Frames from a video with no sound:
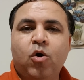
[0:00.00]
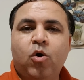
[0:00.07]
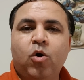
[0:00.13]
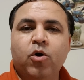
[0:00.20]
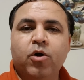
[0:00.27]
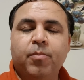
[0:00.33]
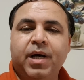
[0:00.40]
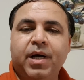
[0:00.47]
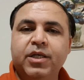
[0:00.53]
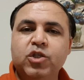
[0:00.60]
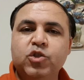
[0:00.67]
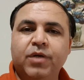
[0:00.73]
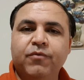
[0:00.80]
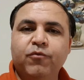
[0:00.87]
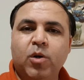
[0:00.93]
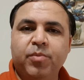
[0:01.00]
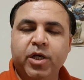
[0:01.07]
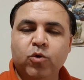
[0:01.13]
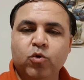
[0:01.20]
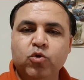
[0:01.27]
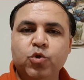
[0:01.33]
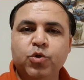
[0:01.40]
और बाकी जो है वो
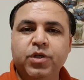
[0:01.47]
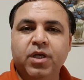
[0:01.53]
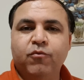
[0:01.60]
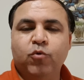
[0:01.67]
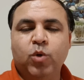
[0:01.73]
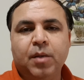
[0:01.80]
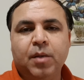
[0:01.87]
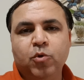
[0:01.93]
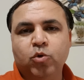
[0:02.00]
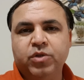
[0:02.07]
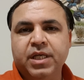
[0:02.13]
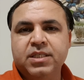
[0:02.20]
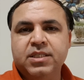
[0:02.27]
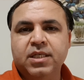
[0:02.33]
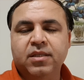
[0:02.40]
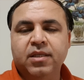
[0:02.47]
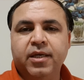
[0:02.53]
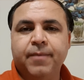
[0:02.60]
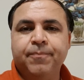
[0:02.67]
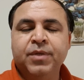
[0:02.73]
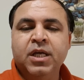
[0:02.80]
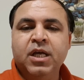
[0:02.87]
अपडेट हो चुकी है वो आप लोग देख सकते हैं